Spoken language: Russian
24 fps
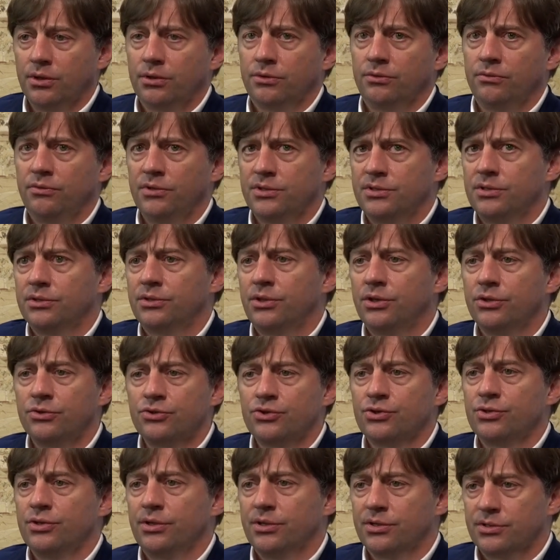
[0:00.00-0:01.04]

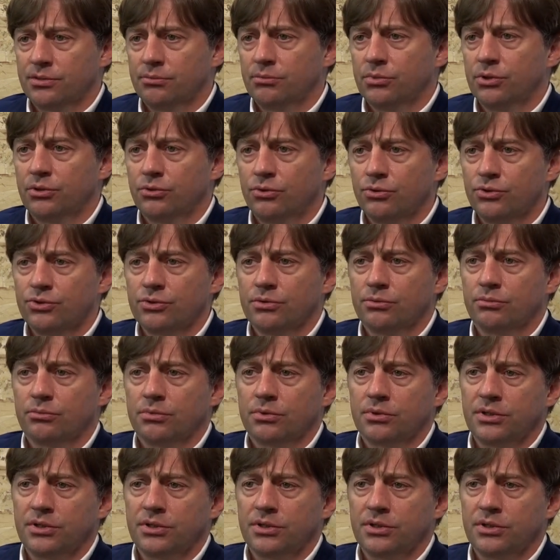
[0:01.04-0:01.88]
234, если быть точным,